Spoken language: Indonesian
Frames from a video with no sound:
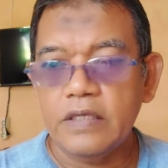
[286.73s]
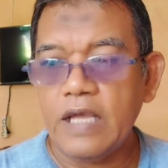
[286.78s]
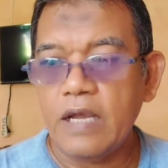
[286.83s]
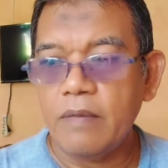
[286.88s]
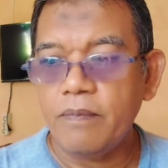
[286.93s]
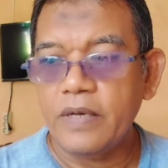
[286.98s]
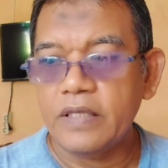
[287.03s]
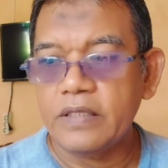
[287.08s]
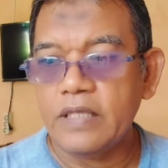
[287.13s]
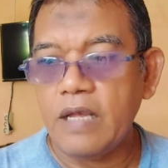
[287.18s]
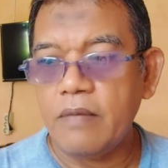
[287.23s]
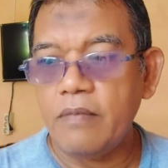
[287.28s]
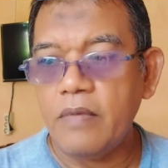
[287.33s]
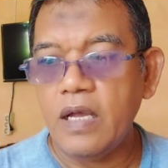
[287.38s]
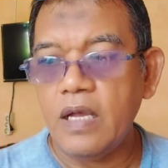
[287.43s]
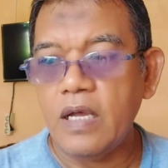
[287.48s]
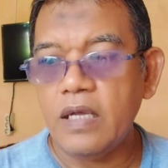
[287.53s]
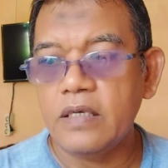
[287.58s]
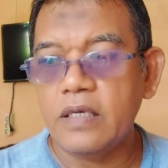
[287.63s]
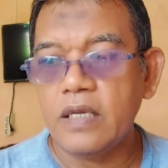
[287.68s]
Yang
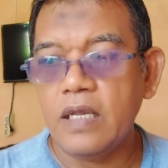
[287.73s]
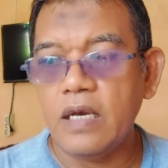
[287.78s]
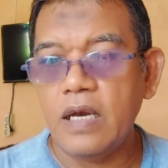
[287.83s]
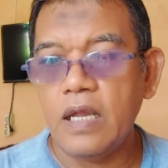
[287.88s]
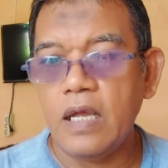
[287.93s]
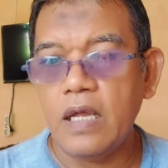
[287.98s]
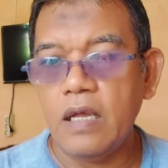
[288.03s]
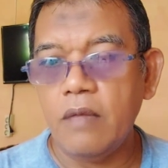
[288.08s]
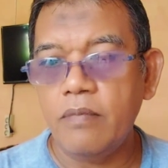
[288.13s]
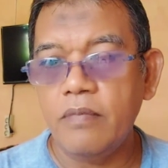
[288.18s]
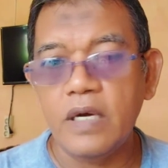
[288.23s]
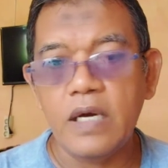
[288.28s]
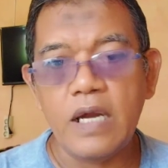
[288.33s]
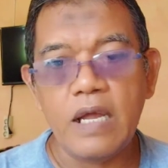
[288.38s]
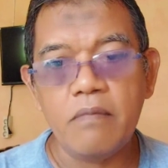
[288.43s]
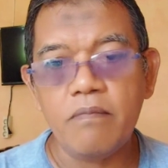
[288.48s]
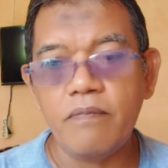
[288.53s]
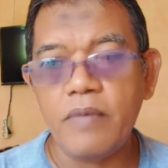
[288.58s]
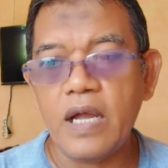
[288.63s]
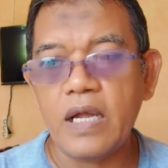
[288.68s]
pertama adalah
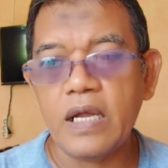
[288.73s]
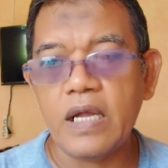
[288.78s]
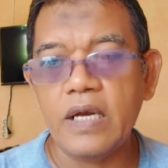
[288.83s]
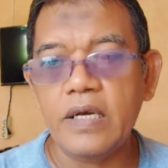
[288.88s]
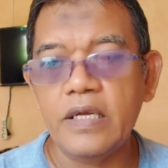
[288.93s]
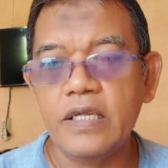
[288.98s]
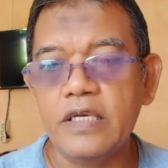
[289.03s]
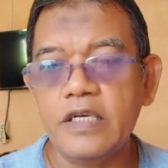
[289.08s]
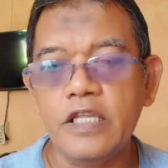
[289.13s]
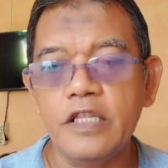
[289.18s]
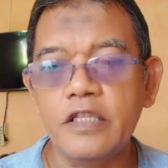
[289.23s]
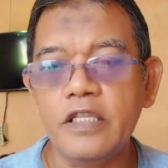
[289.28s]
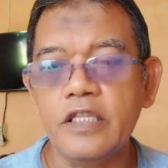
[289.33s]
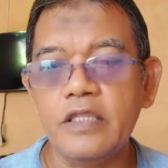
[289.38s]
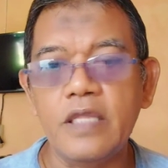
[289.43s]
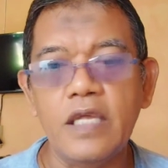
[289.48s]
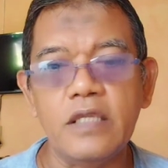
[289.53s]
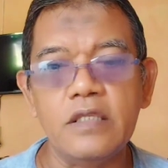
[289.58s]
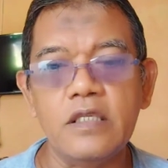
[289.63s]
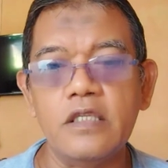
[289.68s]
menampakkan
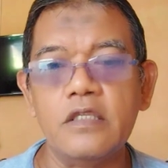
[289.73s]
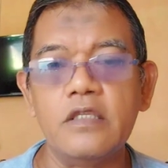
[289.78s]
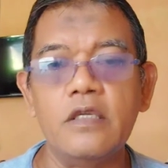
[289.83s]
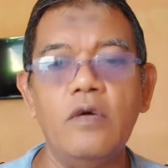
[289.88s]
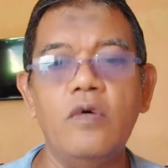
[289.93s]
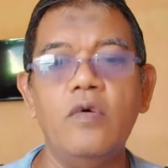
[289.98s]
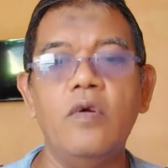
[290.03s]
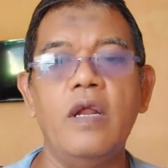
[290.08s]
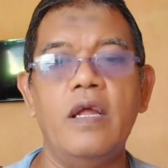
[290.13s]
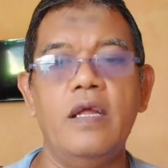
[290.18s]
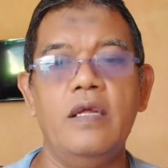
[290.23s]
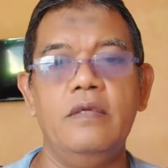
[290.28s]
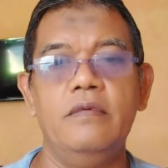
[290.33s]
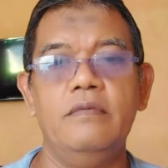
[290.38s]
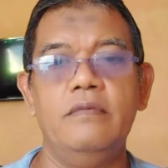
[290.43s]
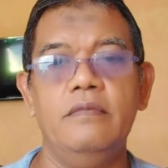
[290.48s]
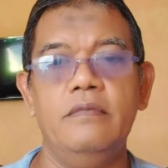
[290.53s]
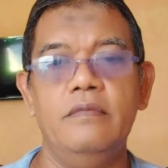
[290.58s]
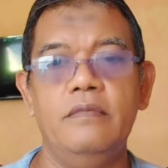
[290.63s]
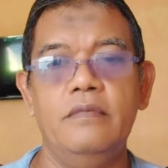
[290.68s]
identitas seseorang.